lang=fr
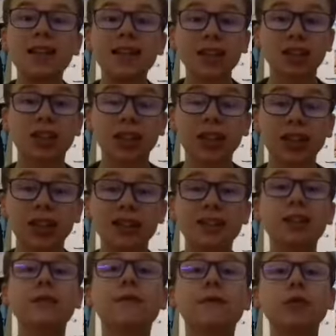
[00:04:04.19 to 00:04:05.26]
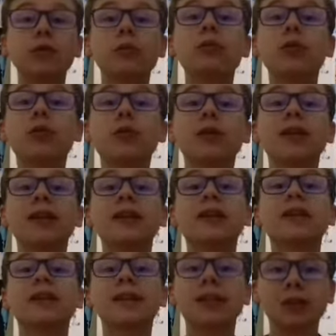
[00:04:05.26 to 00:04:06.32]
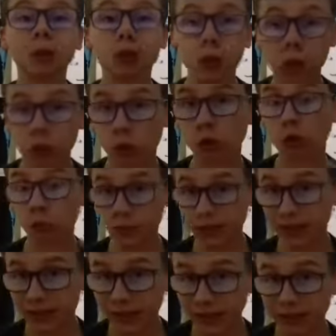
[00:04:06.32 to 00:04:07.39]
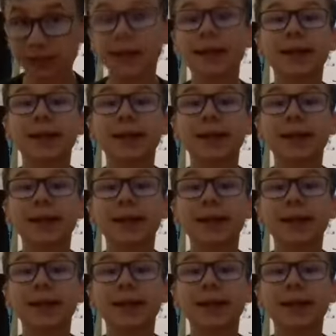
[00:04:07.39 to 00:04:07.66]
Gardiens de la Galaxie Volume 2 est sorti en 2017